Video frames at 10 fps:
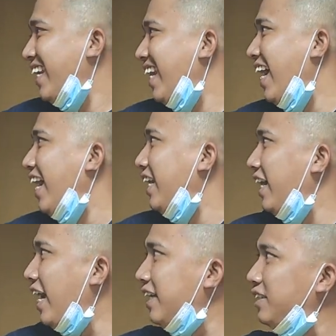nah
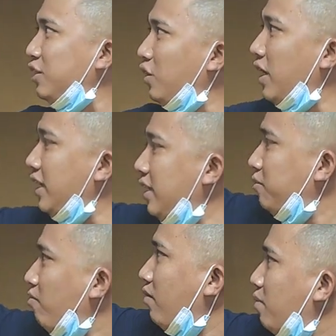ini guys ini juga nih
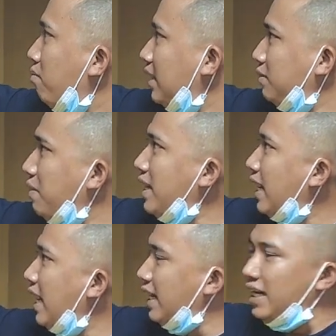masih banyak
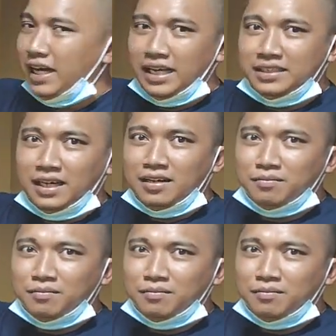lagi nih guys ya